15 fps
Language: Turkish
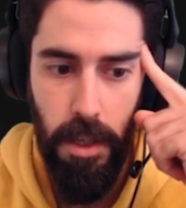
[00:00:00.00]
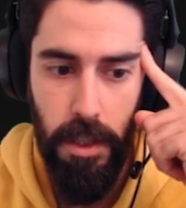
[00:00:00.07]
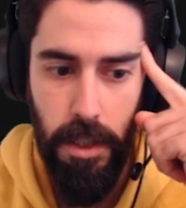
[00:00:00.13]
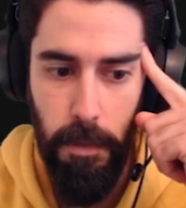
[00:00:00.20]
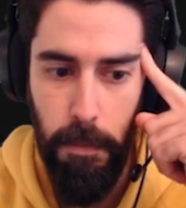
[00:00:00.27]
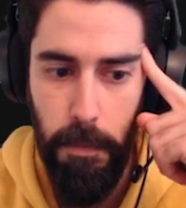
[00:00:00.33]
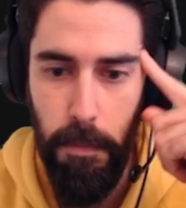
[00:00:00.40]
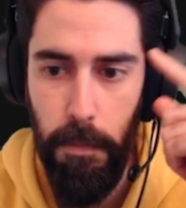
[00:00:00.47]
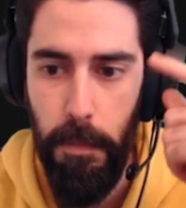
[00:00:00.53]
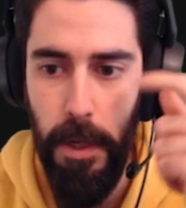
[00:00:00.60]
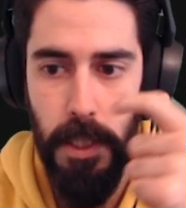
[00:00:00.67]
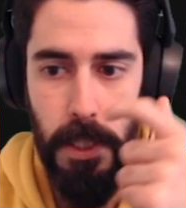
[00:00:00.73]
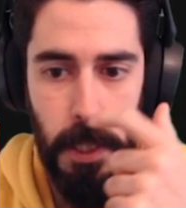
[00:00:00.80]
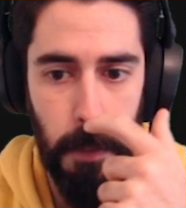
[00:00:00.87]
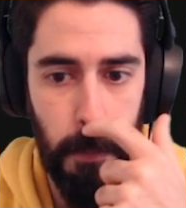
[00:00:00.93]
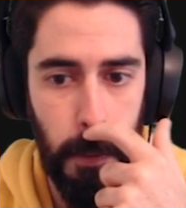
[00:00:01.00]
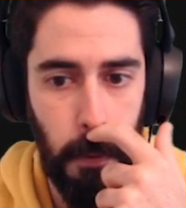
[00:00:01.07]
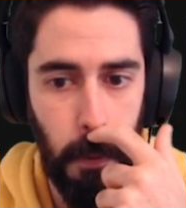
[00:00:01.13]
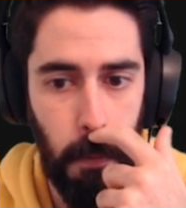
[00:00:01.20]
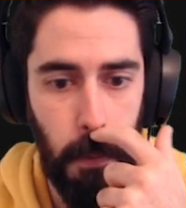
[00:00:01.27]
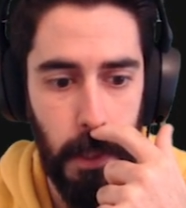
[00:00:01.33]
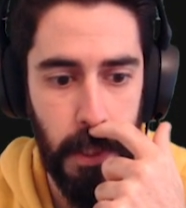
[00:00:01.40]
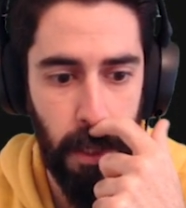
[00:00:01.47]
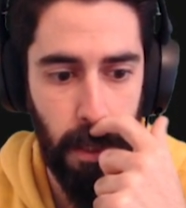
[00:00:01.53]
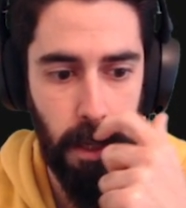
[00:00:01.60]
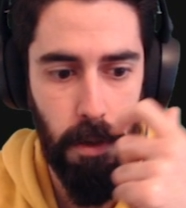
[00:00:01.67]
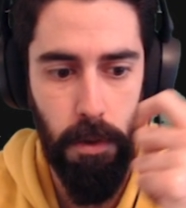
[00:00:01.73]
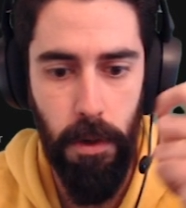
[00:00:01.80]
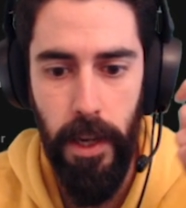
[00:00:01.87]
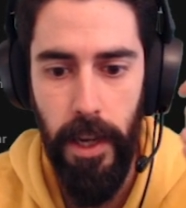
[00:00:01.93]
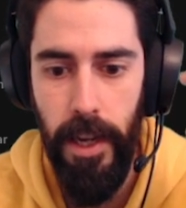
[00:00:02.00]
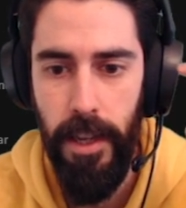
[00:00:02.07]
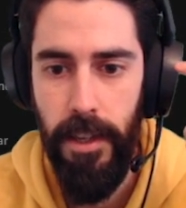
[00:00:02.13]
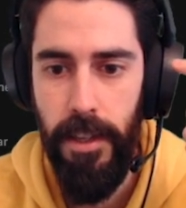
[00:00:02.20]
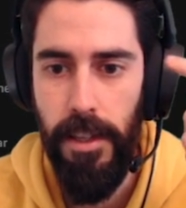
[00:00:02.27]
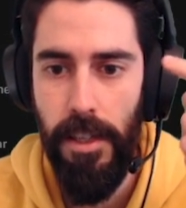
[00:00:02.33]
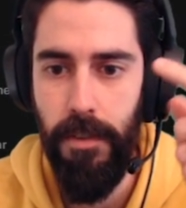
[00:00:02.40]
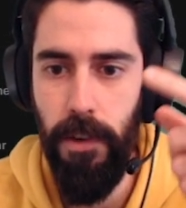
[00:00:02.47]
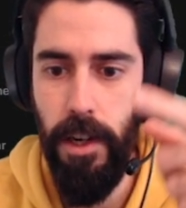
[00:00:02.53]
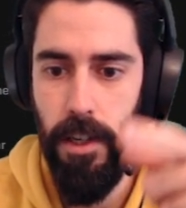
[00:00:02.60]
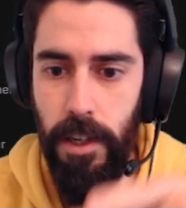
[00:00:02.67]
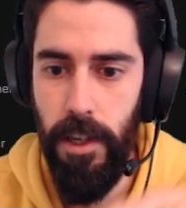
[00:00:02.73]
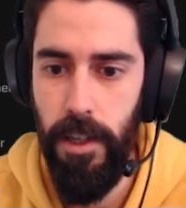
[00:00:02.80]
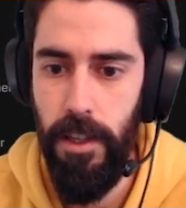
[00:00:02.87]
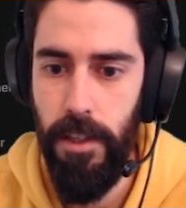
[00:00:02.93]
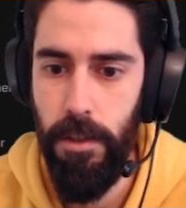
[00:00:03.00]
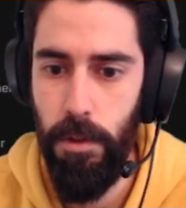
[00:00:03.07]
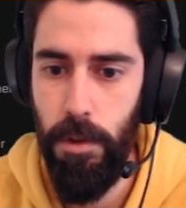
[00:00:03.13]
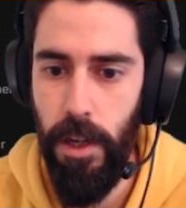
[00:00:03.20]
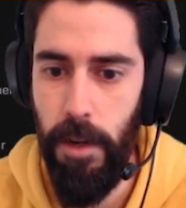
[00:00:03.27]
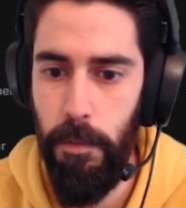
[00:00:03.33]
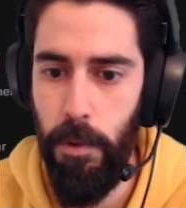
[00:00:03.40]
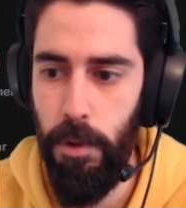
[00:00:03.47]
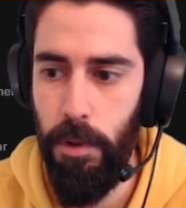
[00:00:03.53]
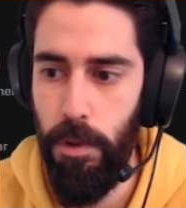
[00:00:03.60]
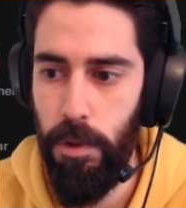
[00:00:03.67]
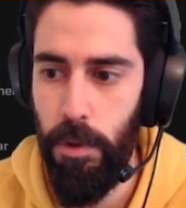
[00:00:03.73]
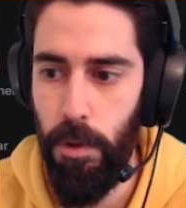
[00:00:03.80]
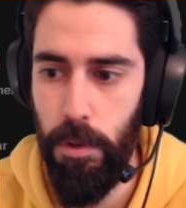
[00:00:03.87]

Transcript: İşte başka bakıyorum aşağılara doğru Hades var. Hades güzel bir oyundur.